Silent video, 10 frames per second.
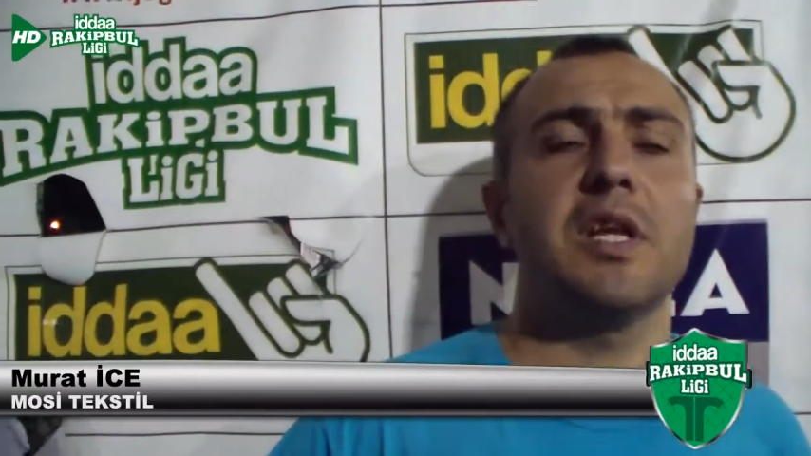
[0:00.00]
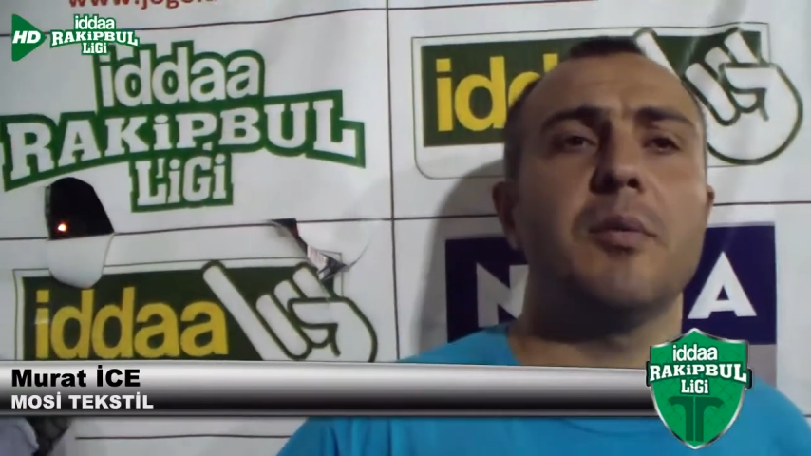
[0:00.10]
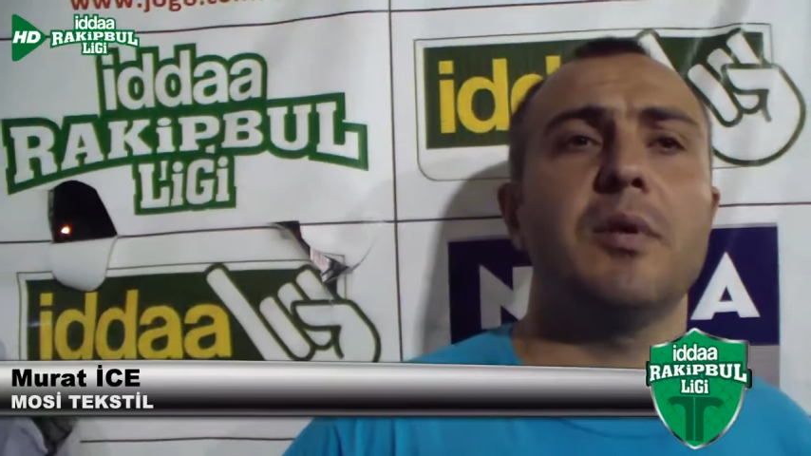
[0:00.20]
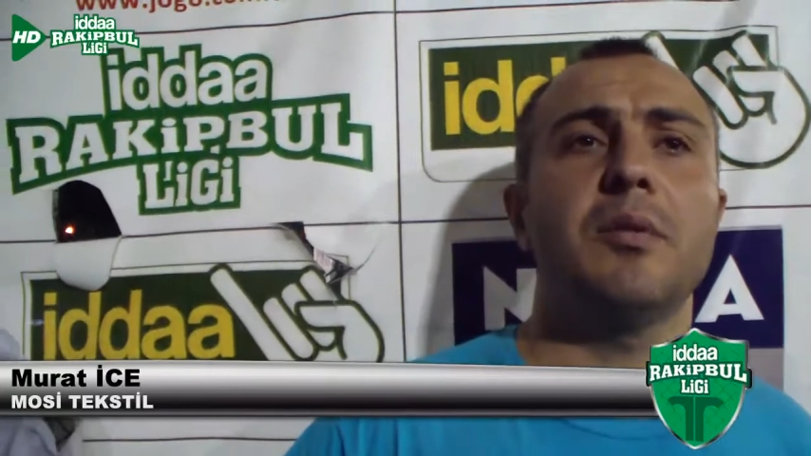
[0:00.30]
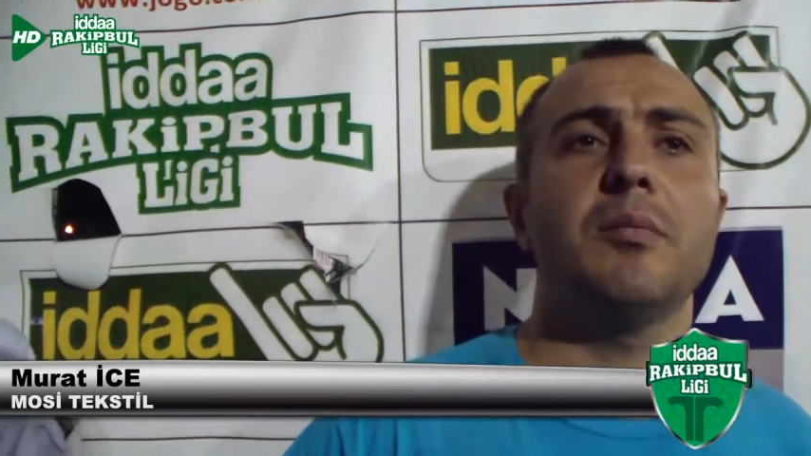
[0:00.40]

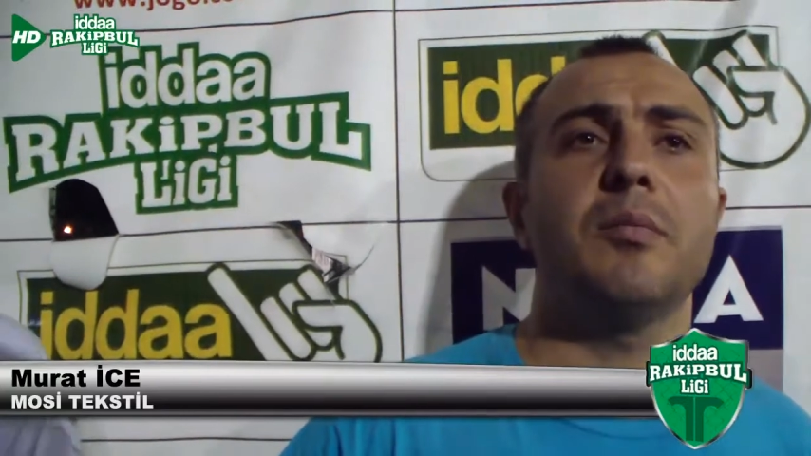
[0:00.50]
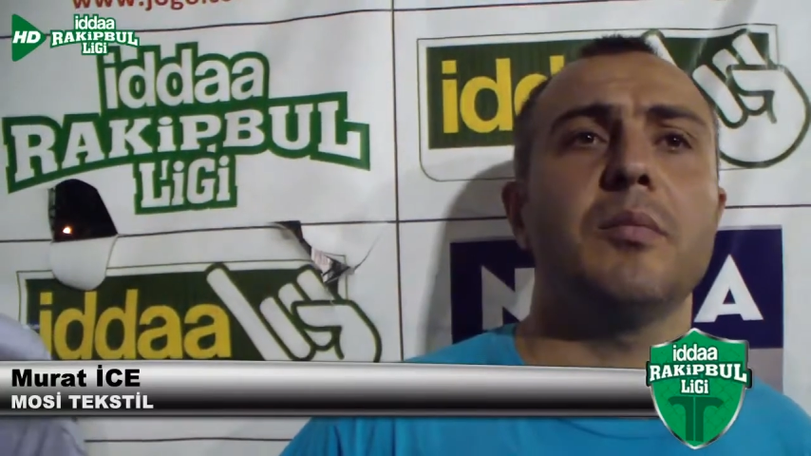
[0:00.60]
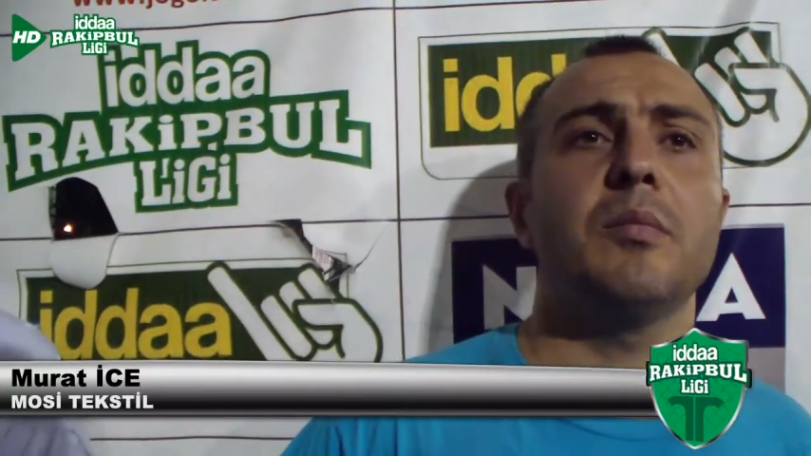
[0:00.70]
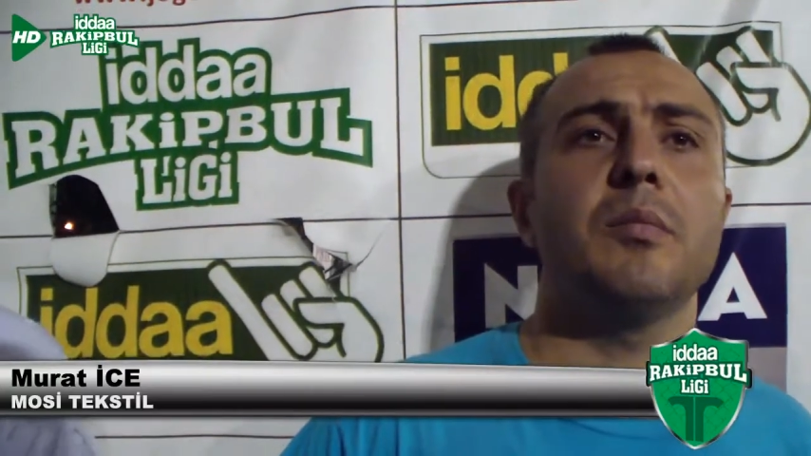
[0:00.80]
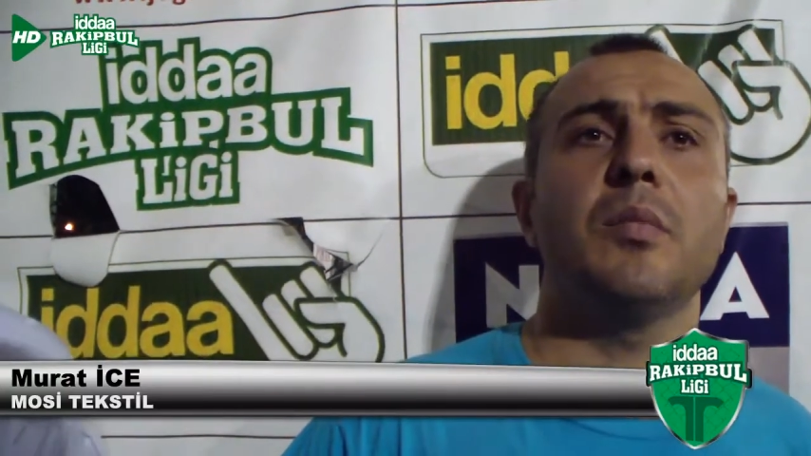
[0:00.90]
rağmen
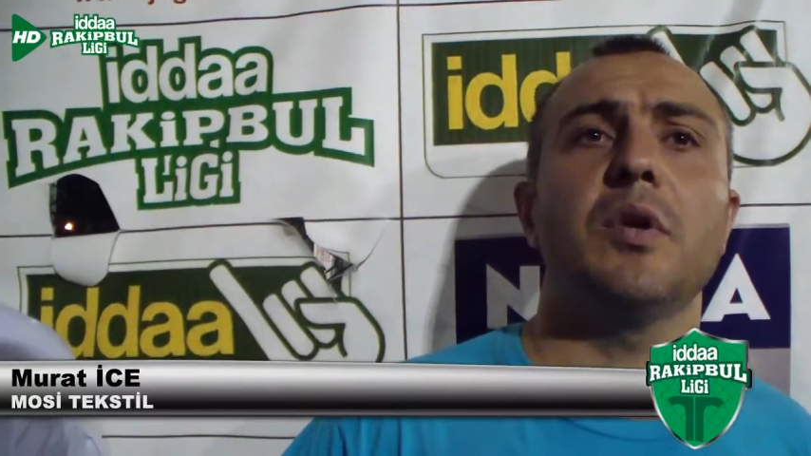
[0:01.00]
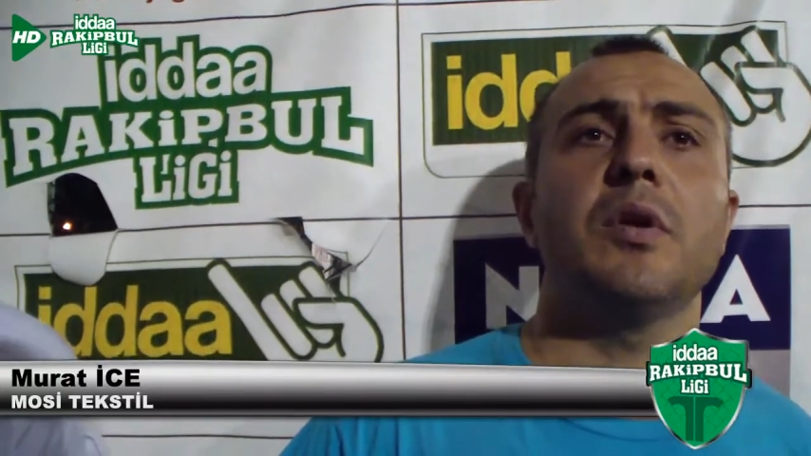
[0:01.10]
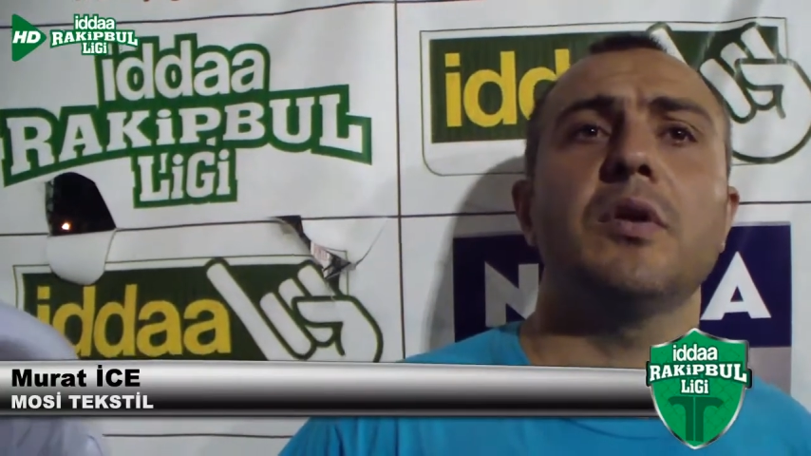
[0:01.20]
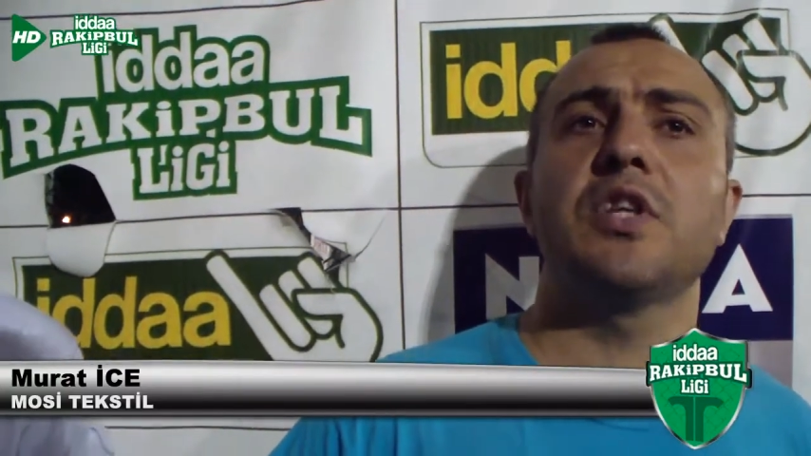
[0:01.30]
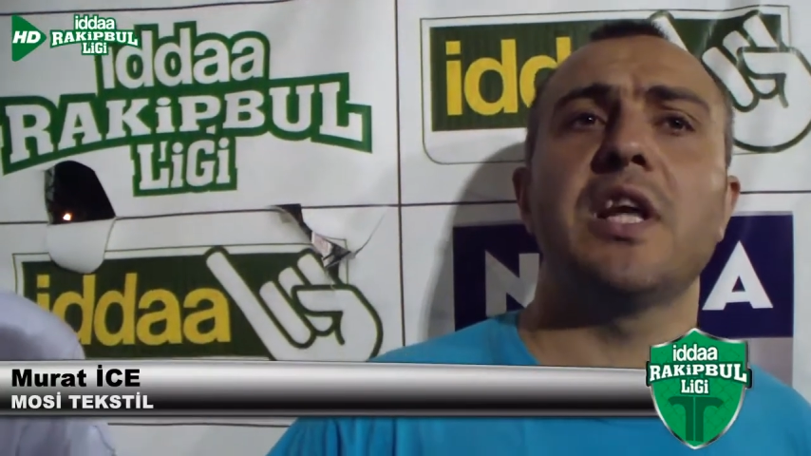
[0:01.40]

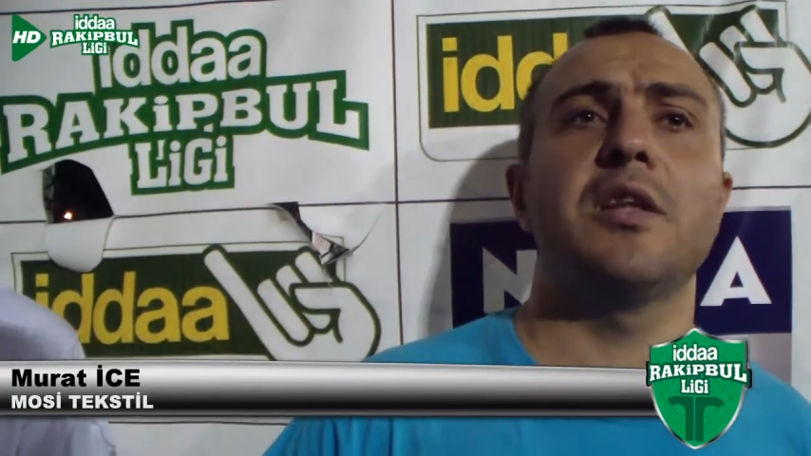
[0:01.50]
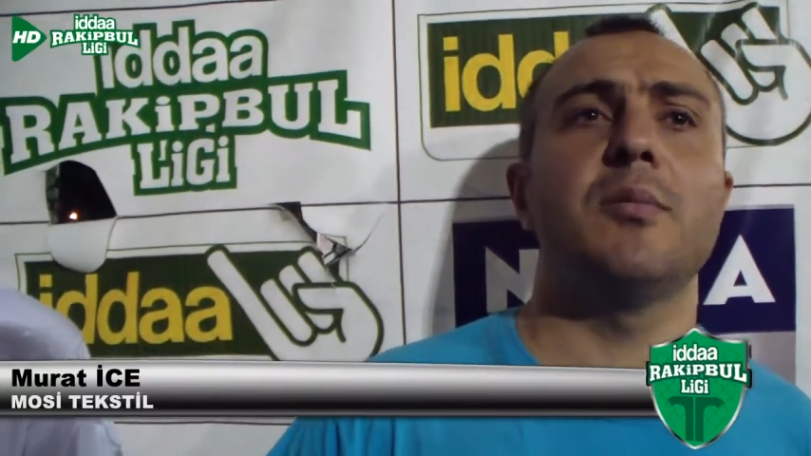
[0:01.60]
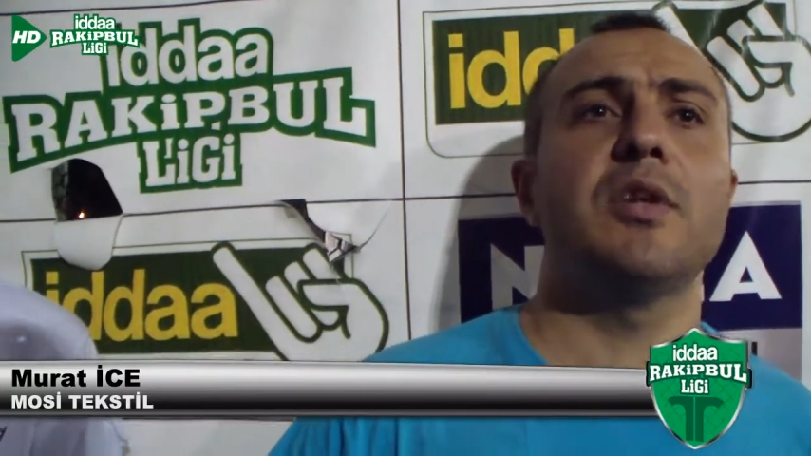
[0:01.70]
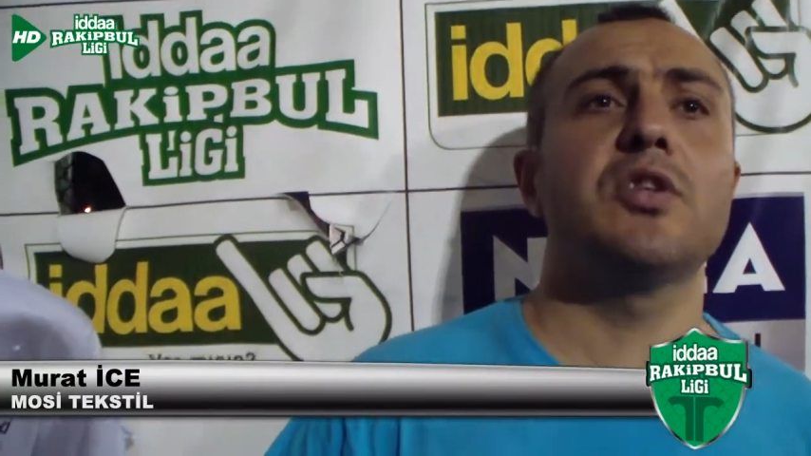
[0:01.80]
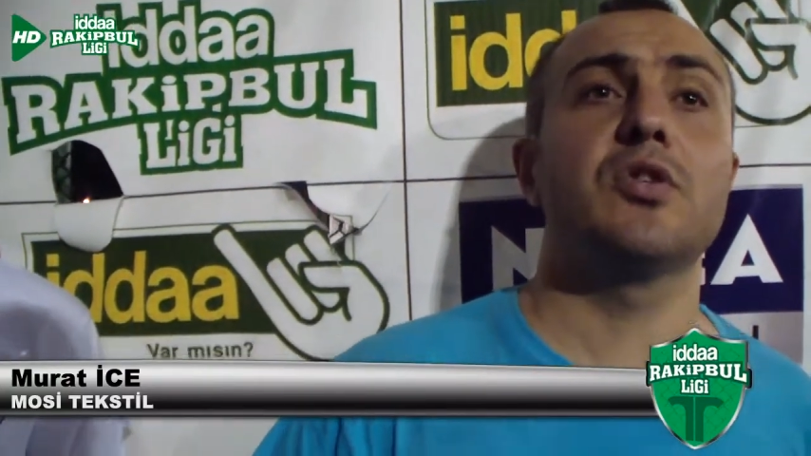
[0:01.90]

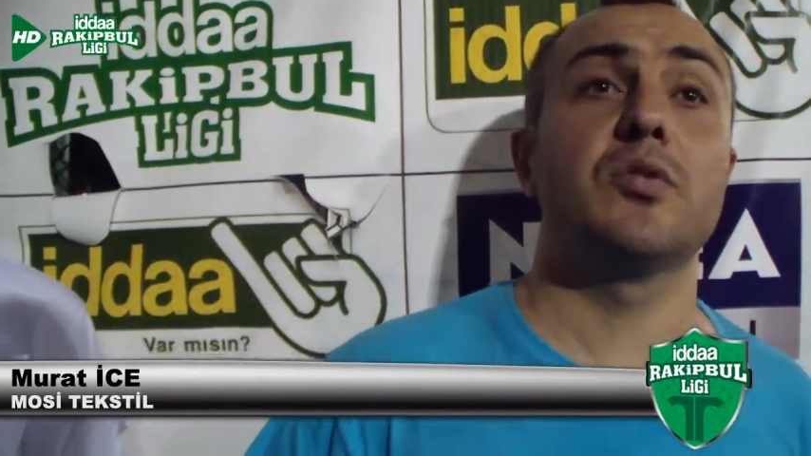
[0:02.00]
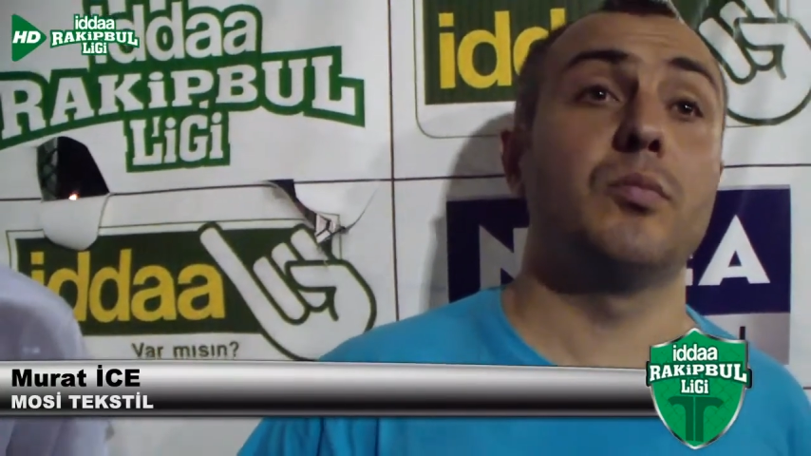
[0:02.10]
centilmence,